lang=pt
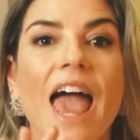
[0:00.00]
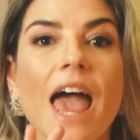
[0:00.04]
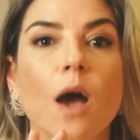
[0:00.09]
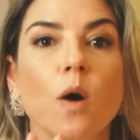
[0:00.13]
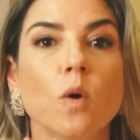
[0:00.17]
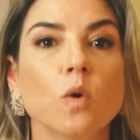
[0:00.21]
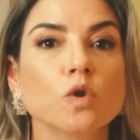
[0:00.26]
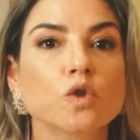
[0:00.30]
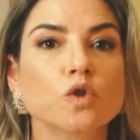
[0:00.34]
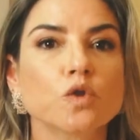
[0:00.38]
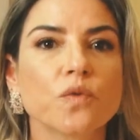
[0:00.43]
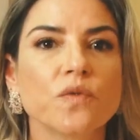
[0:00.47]
É
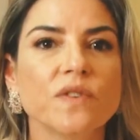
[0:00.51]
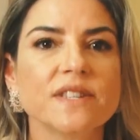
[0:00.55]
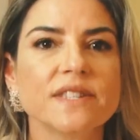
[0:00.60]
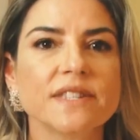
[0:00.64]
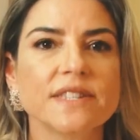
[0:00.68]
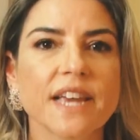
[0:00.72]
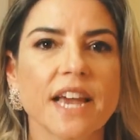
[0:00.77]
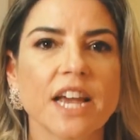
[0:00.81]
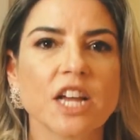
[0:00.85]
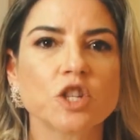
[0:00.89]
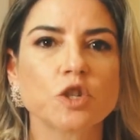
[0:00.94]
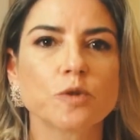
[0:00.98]
o
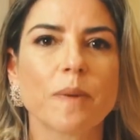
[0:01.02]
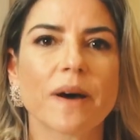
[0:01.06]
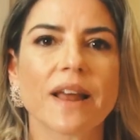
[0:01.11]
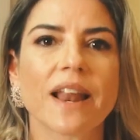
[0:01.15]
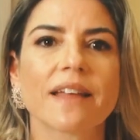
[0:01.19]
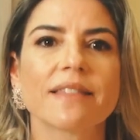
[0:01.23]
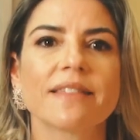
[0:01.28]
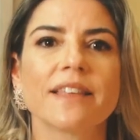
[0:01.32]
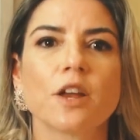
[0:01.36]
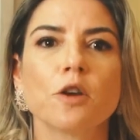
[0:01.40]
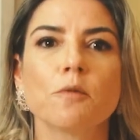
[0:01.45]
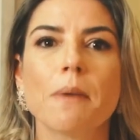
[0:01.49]
suficiente
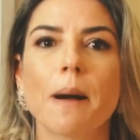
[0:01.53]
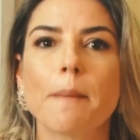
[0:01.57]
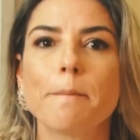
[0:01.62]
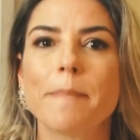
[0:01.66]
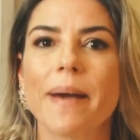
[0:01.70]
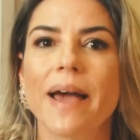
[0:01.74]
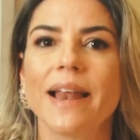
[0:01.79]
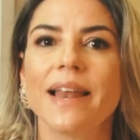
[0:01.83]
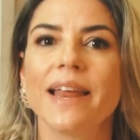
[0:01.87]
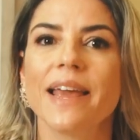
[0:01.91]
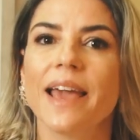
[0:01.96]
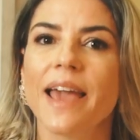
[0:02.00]
para ter uma
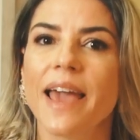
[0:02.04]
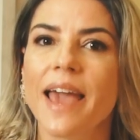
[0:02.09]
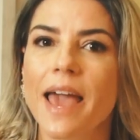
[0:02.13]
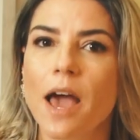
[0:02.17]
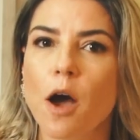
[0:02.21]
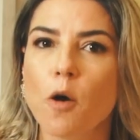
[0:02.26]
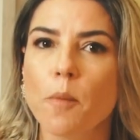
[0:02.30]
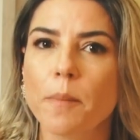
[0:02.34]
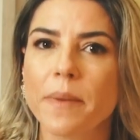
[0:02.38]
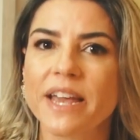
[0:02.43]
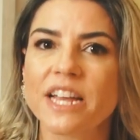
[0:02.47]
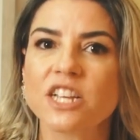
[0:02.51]
pele
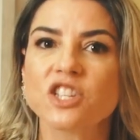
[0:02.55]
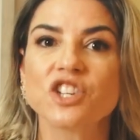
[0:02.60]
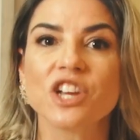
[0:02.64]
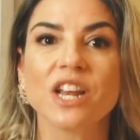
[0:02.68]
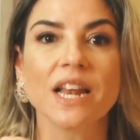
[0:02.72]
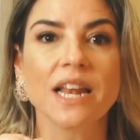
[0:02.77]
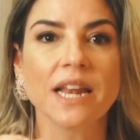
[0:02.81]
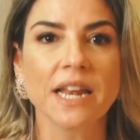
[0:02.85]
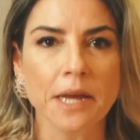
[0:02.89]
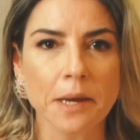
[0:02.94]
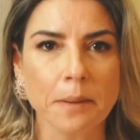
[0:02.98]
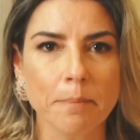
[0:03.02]
realmente
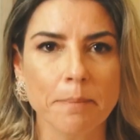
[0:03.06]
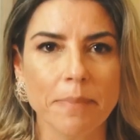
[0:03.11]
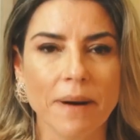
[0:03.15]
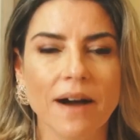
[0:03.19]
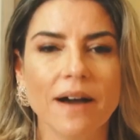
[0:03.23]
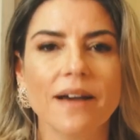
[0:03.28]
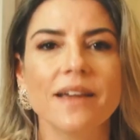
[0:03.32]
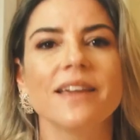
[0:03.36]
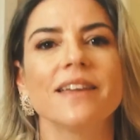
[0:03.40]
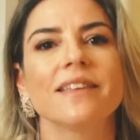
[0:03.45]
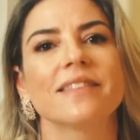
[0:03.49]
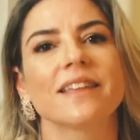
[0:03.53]

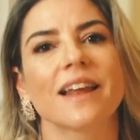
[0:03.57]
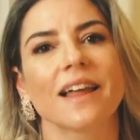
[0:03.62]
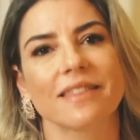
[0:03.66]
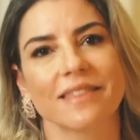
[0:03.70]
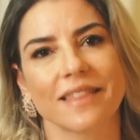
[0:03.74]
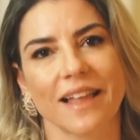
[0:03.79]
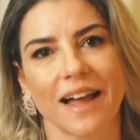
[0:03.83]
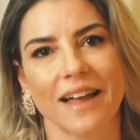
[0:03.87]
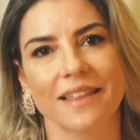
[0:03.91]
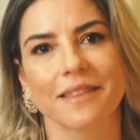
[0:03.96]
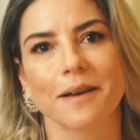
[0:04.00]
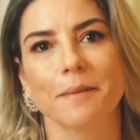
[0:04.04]
limpa,
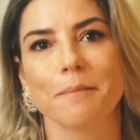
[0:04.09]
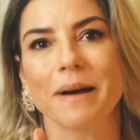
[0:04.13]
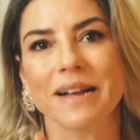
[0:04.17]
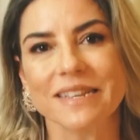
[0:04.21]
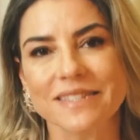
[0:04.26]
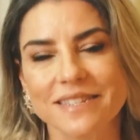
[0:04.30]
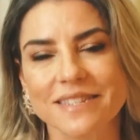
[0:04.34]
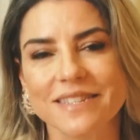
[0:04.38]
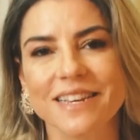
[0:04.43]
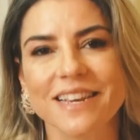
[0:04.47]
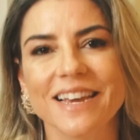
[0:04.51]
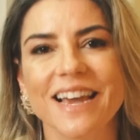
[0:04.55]
hidratada,
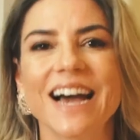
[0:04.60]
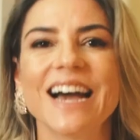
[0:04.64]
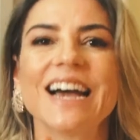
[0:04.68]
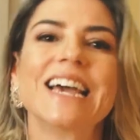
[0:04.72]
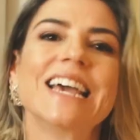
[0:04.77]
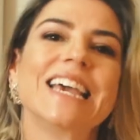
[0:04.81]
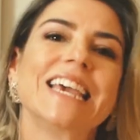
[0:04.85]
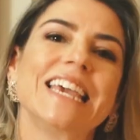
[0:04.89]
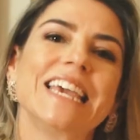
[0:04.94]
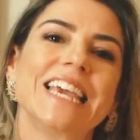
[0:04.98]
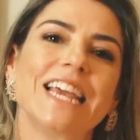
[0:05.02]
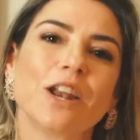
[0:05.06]
macia
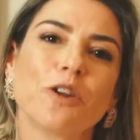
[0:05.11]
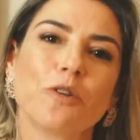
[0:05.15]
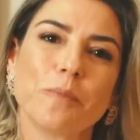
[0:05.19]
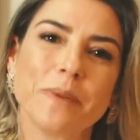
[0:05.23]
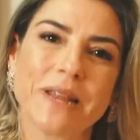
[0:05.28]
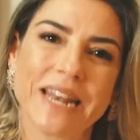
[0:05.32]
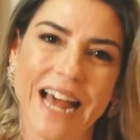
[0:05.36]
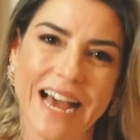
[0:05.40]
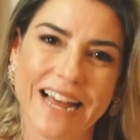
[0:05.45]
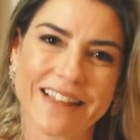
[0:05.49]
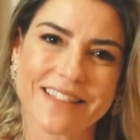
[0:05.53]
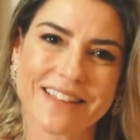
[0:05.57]
e
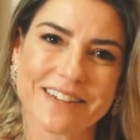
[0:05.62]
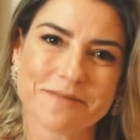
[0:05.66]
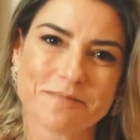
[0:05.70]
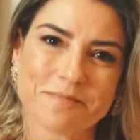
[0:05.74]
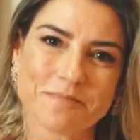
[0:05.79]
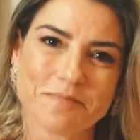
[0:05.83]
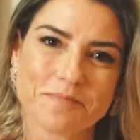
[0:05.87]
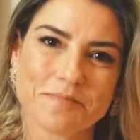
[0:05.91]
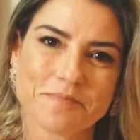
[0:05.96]
iluminada.